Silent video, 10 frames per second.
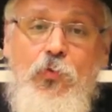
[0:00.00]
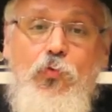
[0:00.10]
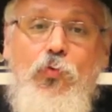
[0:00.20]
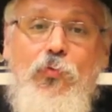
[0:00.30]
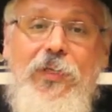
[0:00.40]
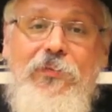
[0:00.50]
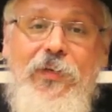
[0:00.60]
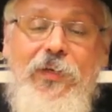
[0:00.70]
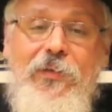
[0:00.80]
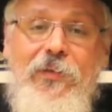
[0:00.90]
tout ton
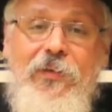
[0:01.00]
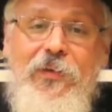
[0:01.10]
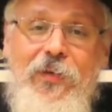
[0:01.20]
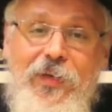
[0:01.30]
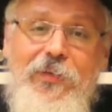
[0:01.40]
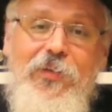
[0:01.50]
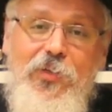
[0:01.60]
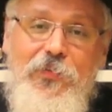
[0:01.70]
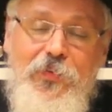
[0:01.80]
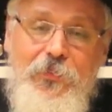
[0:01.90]
travail est
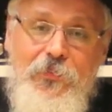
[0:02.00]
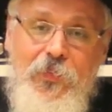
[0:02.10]
déjà fait.